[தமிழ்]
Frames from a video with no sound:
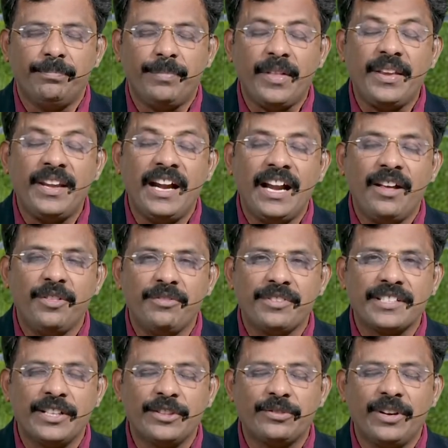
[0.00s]
பதினேழாவது
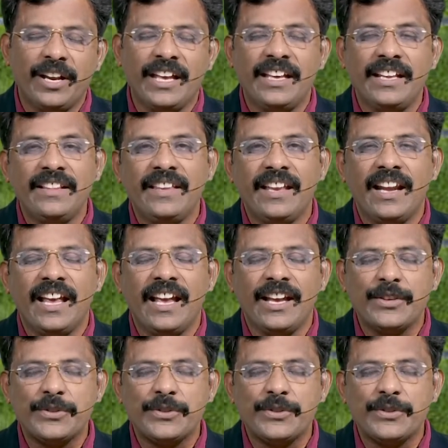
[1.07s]
வசனத்துடைய இறுதியிலே